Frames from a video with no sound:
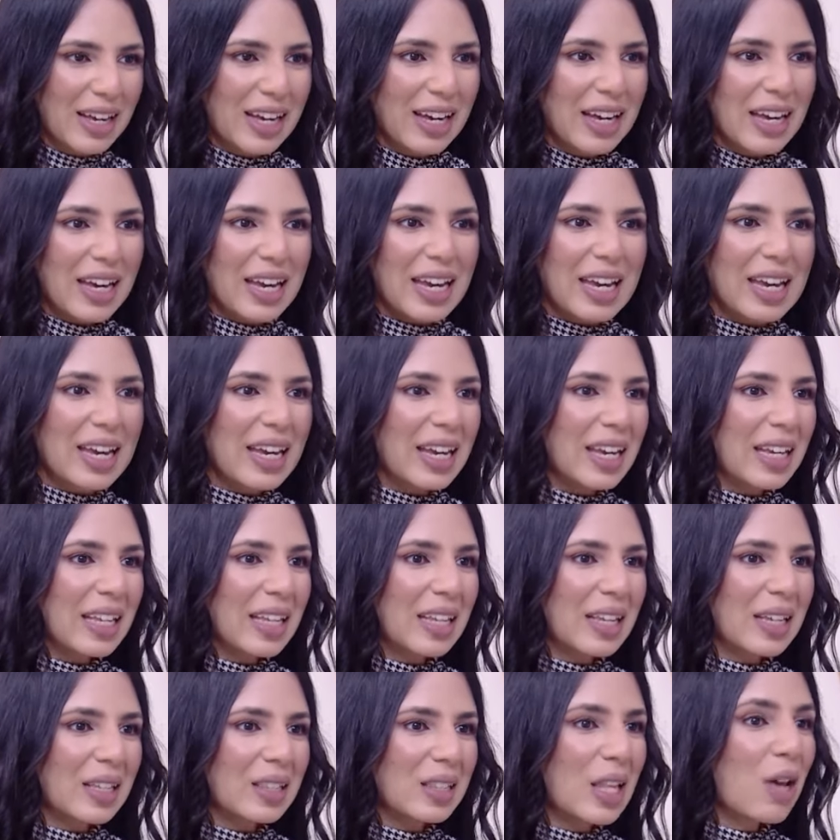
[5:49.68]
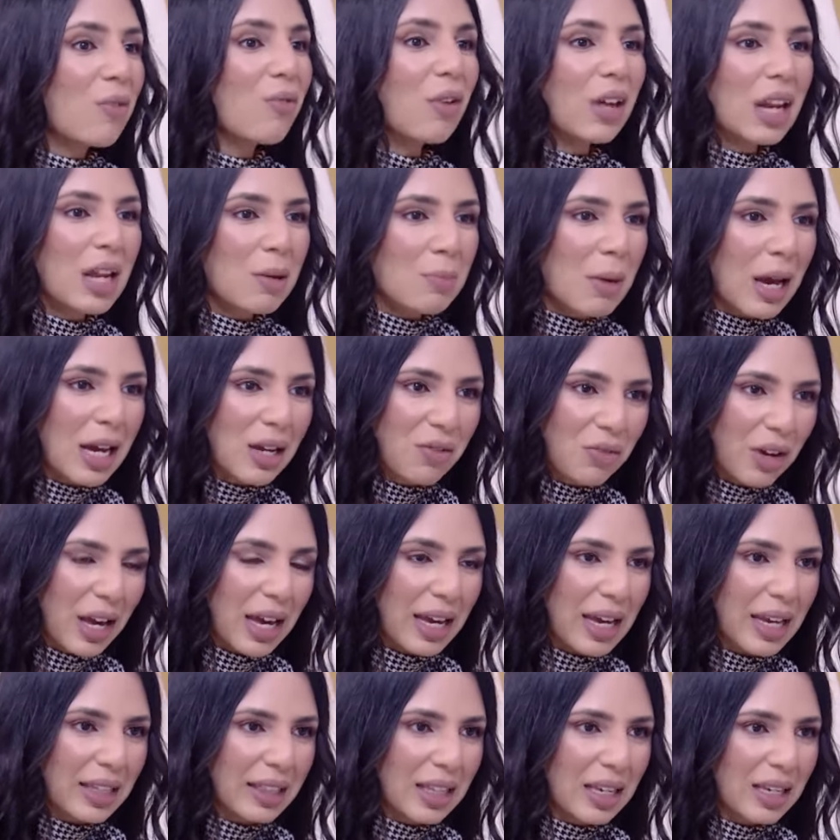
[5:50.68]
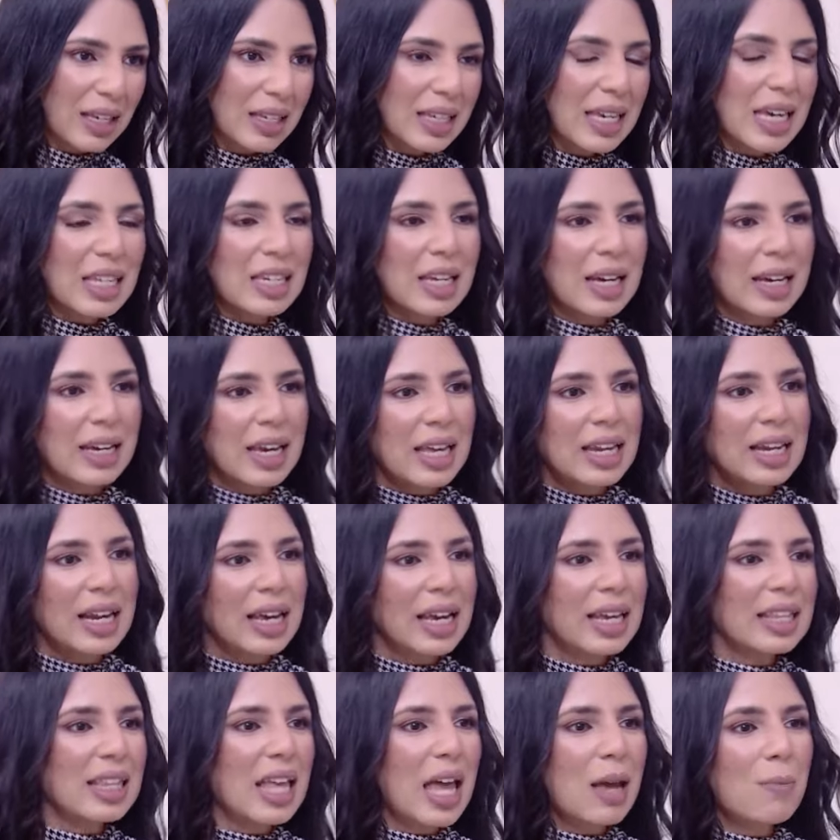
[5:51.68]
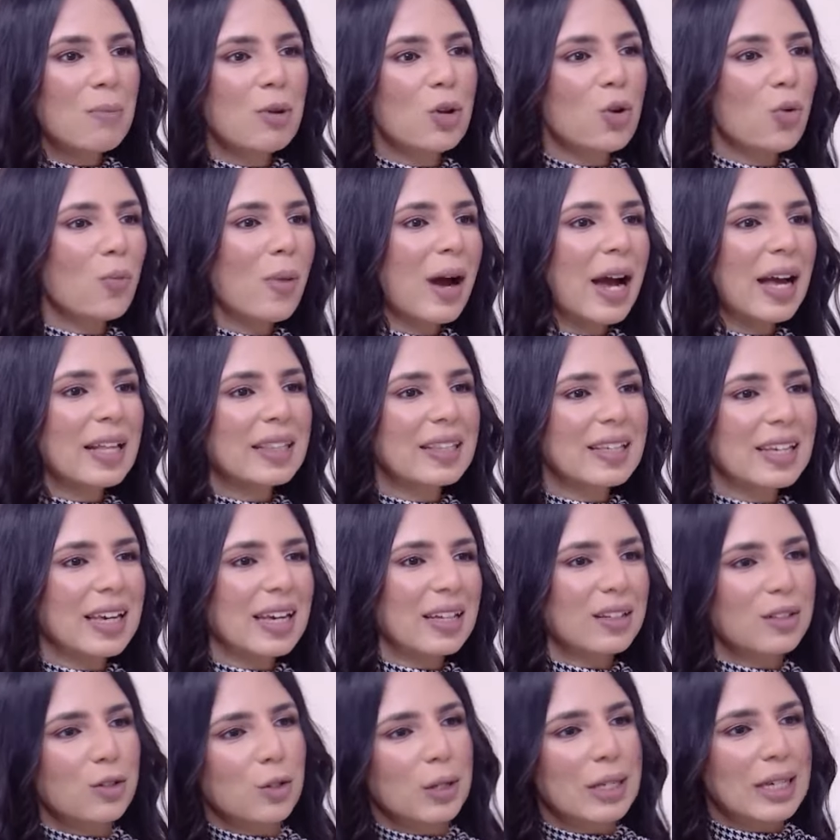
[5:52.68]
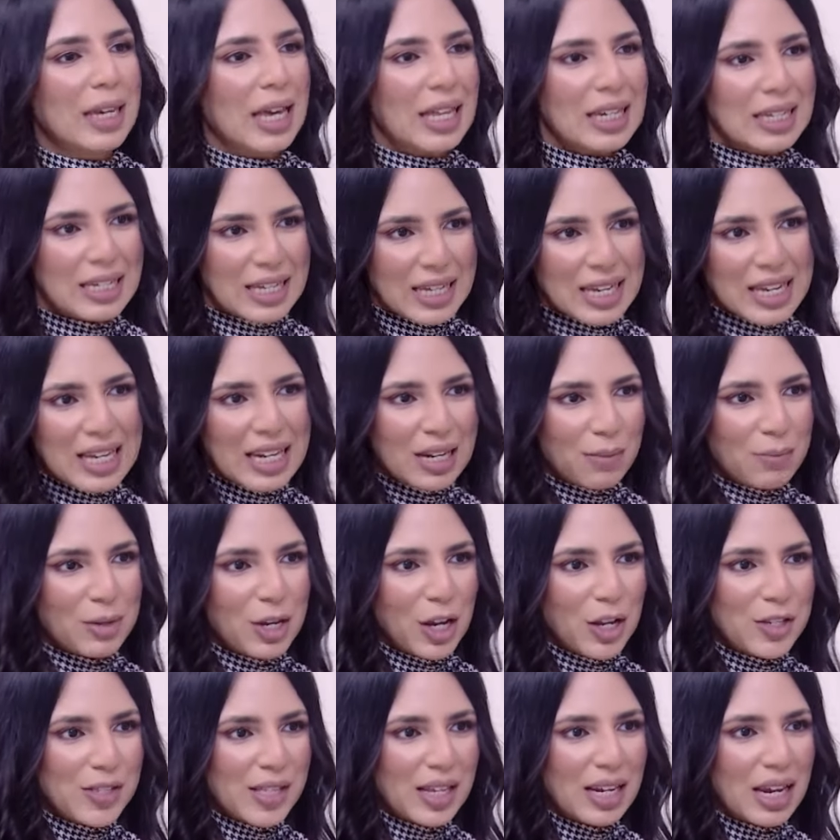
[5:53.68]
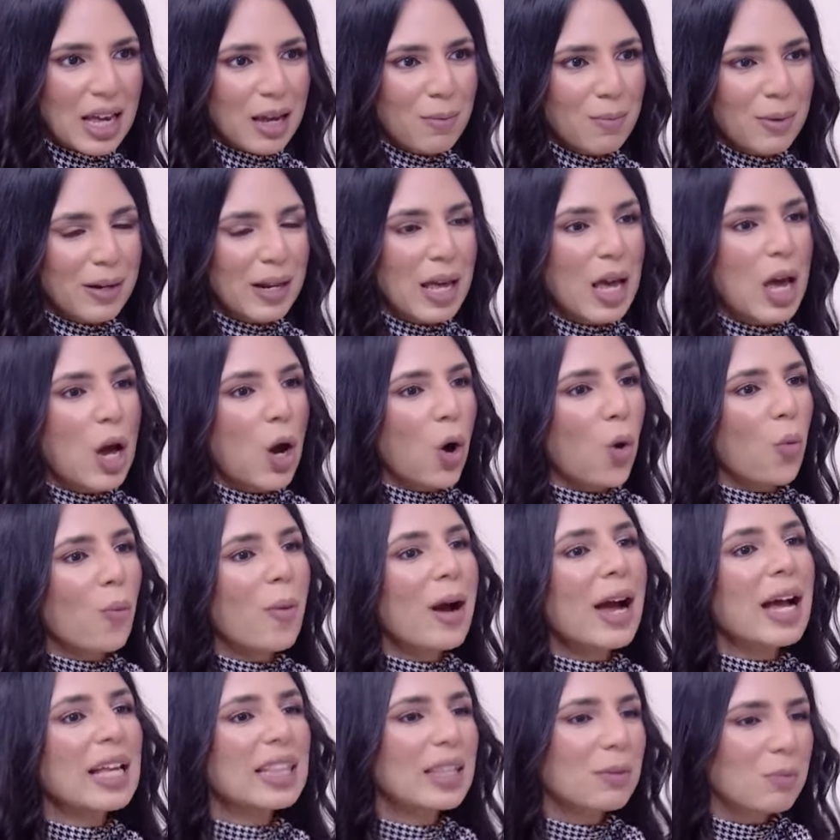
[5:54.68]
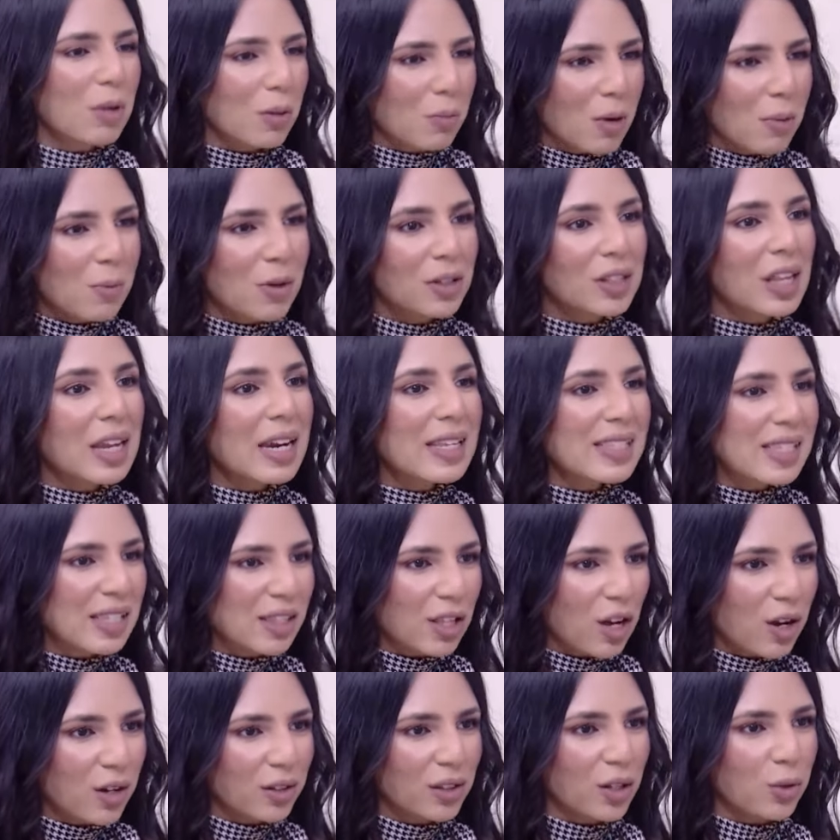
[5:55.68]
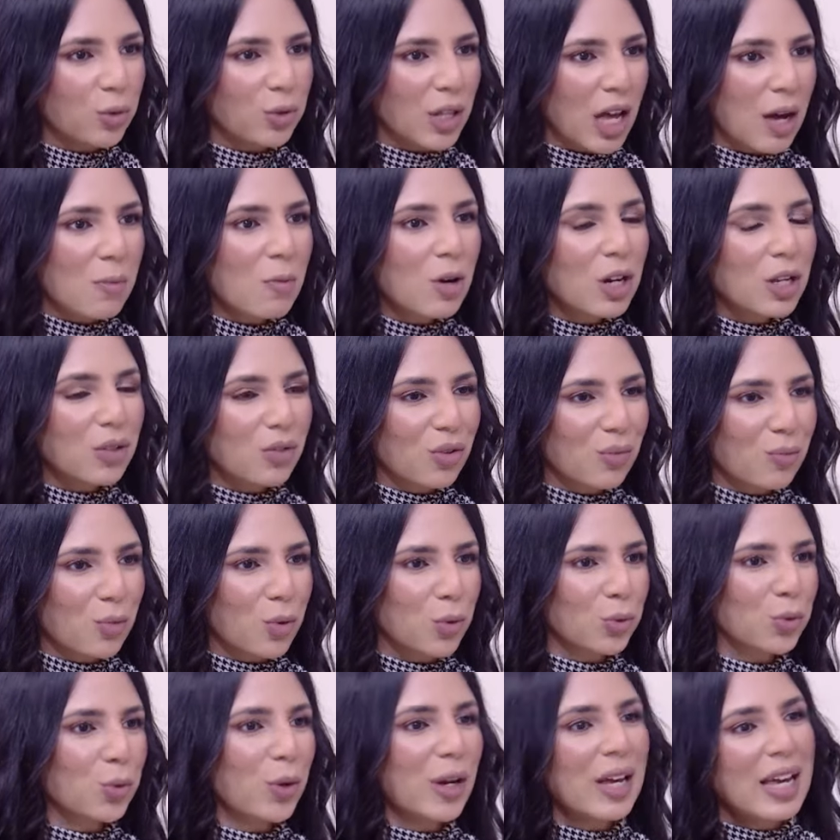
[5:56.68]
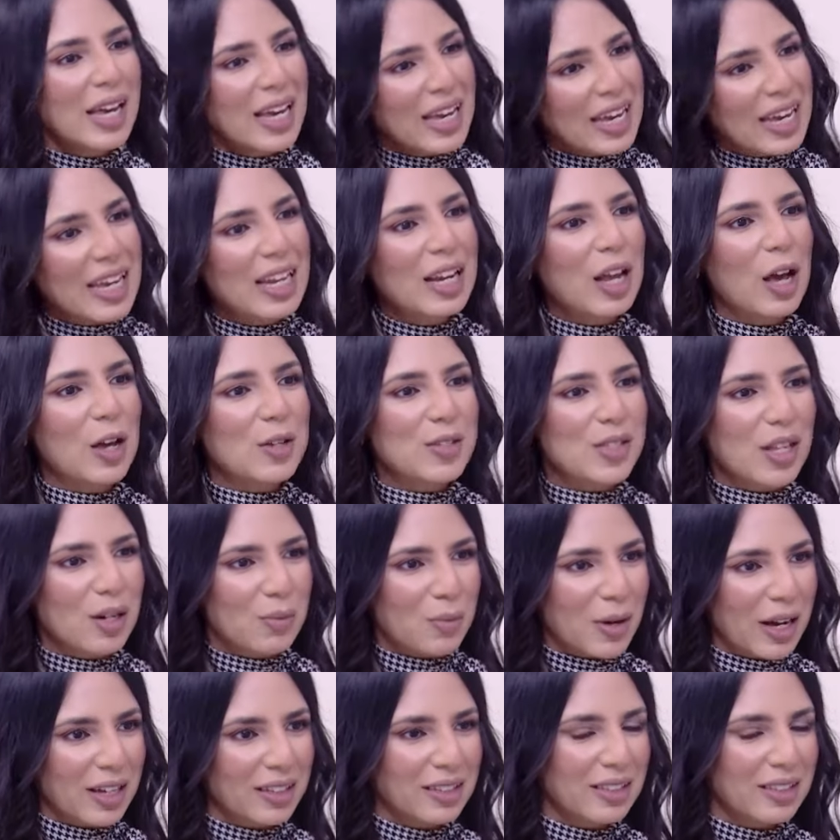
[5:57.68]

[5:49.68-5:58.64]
آه، ده فرق معاك في حياتك يعني احكي لنا كده قبل وبعد كان كان ايه اللي بيحصل قبل وبعد ما ماما درست اكتر وتعمقت في الموضوع ايه اللي حصل بعد